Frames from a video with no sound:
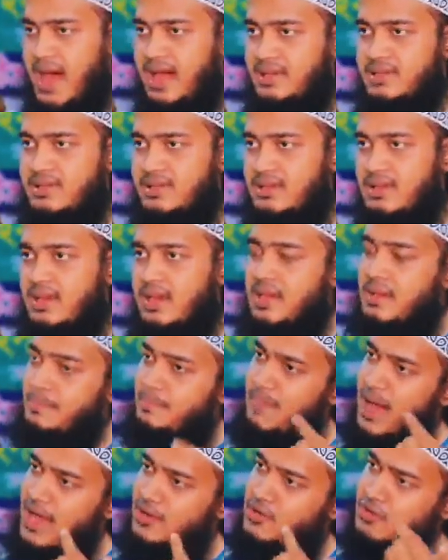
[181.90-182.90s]
পাঁচ
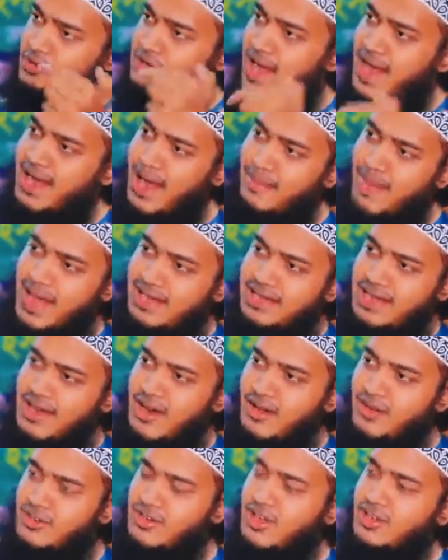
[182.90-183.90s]
পাঁচটা
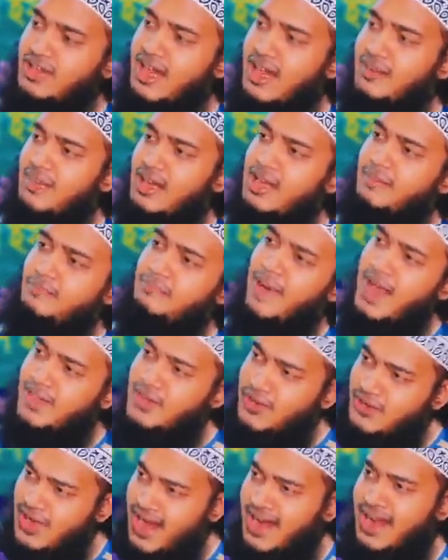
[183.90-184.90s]
নামাজের অংশ তার মানে
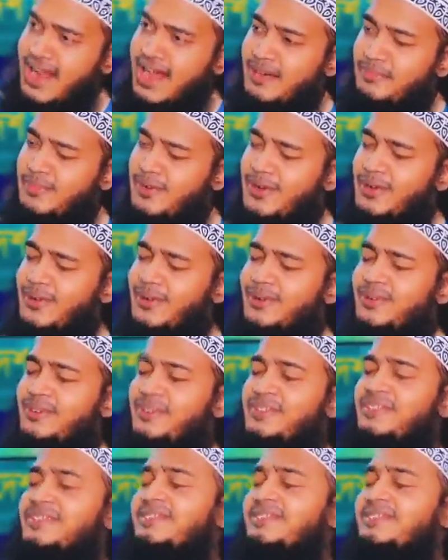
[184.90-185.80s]
পাঁচটা আল্লাহর প্রিয়